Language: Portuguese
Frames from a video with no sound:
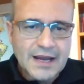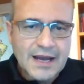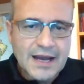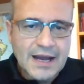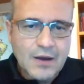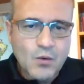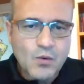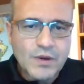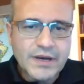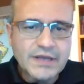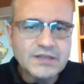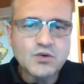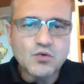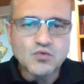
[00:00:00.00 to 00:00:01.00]
a, ah, o
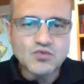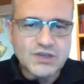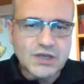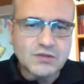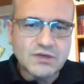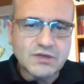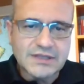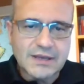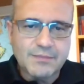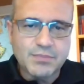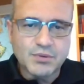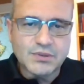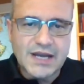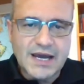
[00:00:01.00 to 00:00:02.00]
grande conceito que está
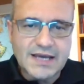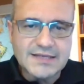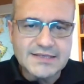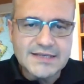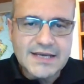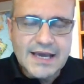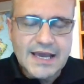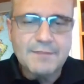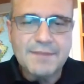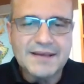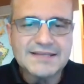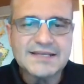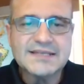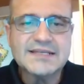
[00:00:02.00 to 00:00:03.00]
por trás ele
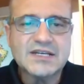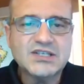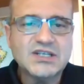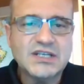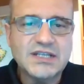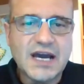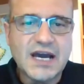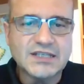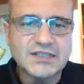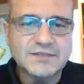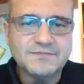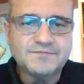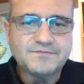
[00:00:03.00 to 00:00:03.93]
passa a ser agilidade